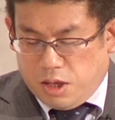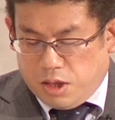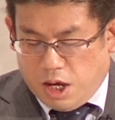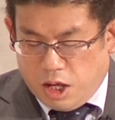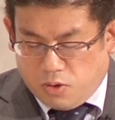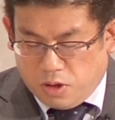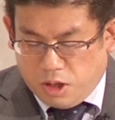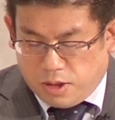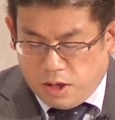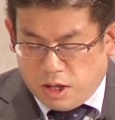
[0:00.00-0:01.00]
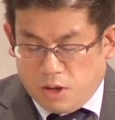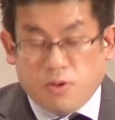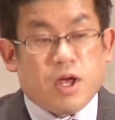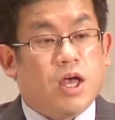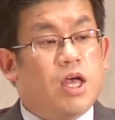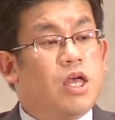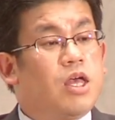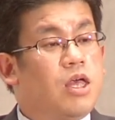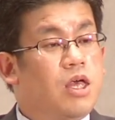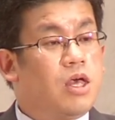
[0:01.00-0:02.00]
最初に就いたのが
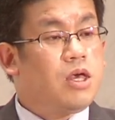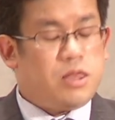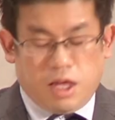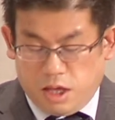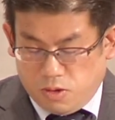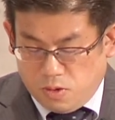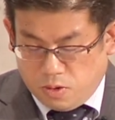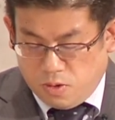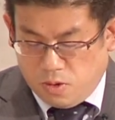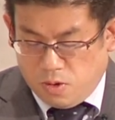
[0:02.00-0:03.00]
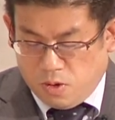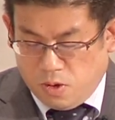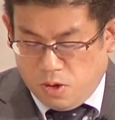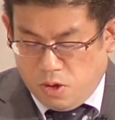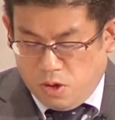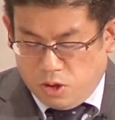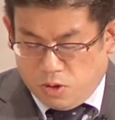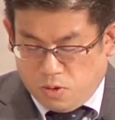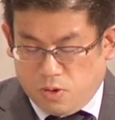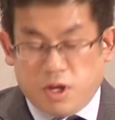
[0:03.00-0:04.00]
製造業の
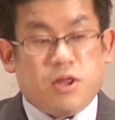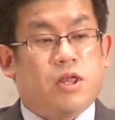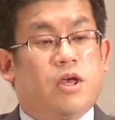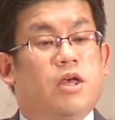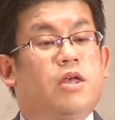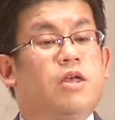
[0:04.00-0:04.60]
仕事でした。